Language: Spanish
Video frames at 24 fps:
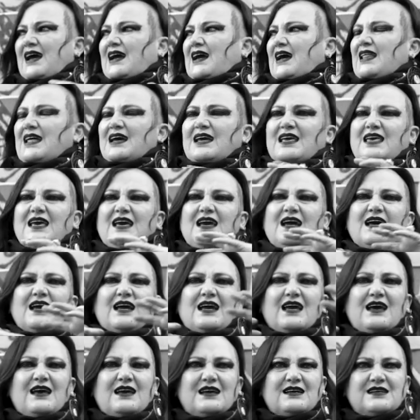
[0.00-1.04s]
cada quien
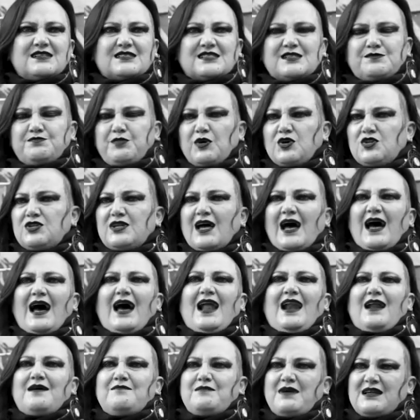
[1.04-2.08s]
que responda
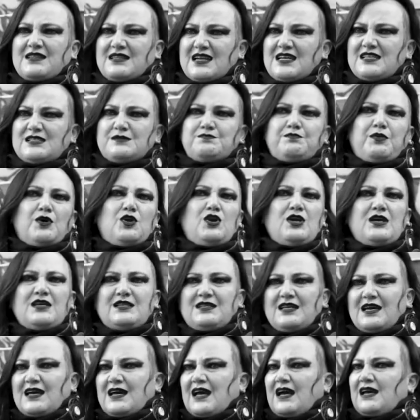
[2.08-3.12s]
a la matriz
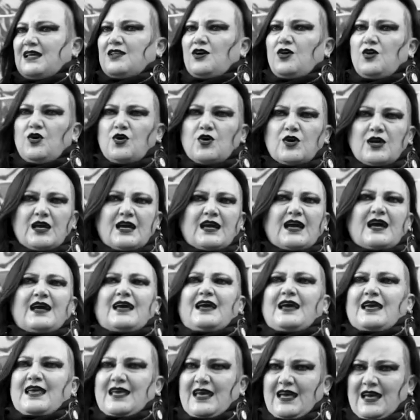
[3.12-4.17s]
política ideológica
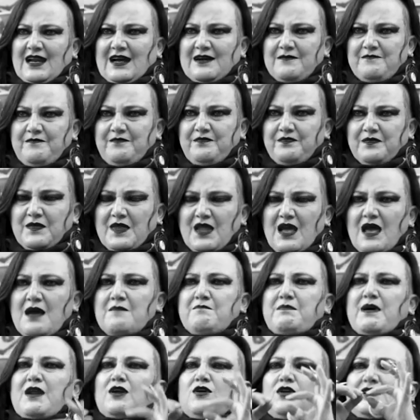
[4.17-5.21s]
que quiera,
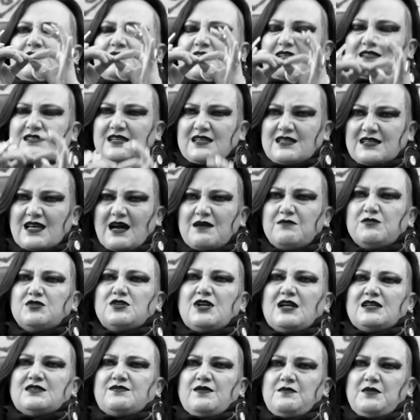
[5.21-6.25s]
pero necesitamos
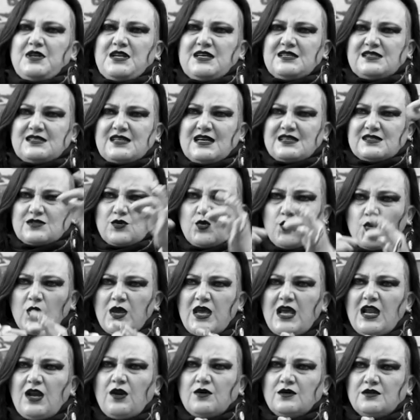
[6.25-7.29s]
las feministas un
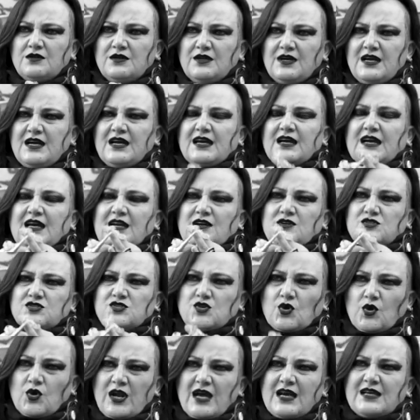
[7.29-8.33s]
hilo que nos
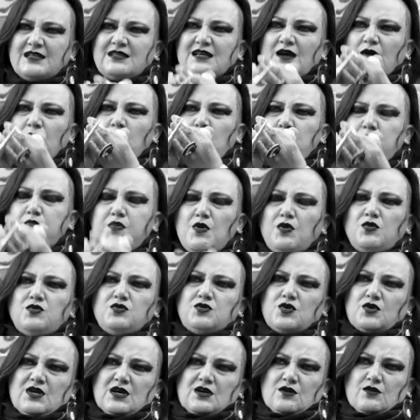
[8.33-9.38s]
conecte, un
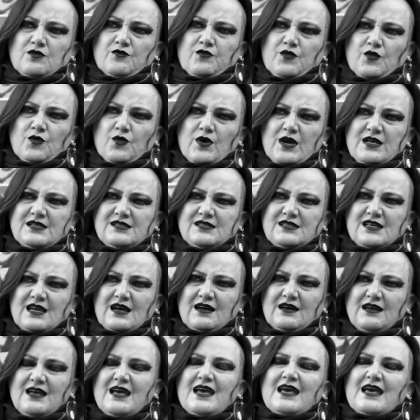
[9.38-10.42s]
punto de confluencia,